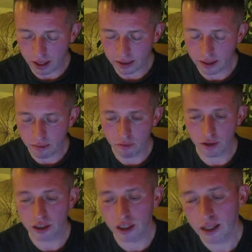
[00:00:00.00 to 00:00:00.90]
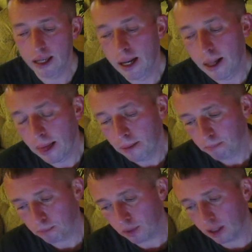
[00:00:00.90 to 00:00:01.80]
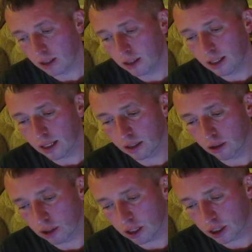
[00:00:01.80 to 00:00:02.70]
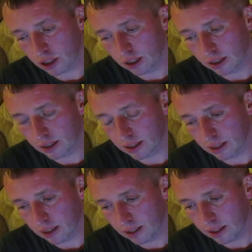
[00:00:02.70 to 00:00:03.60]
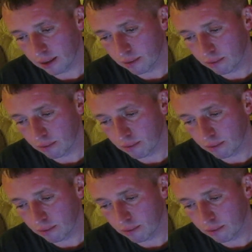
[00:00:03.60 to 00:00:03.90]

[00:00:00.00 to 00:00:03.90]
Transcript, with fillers: lat temu właśnie mm, i dlatego też e, z, e,